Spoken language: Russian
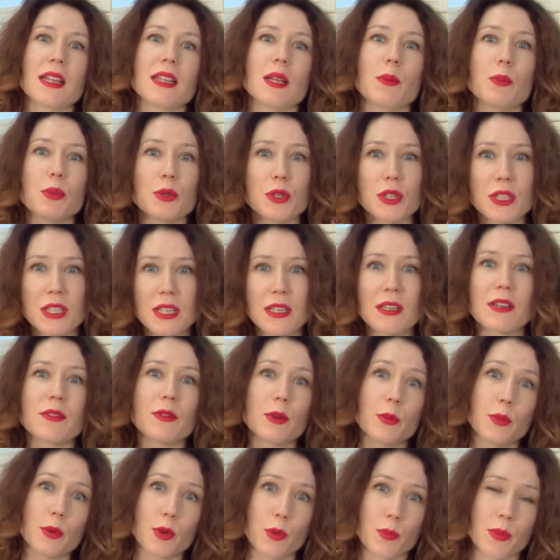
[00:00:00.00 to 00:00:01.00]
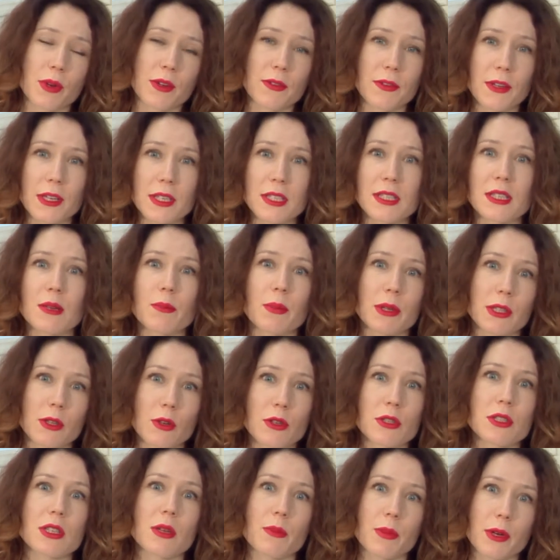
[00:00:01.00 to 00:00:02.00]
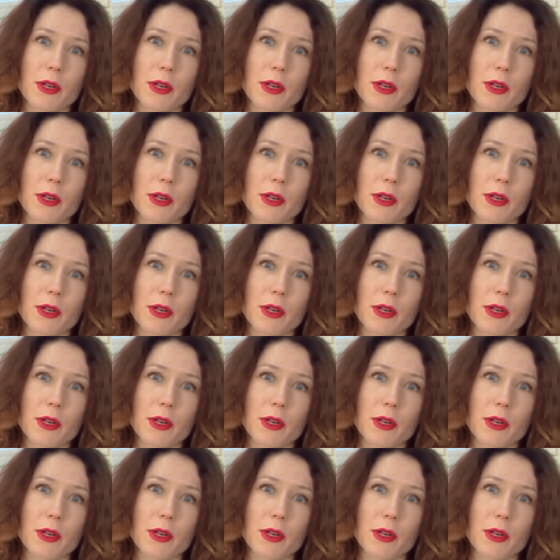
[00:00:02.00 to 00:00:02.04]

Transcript: На пути к выбору профессии подростки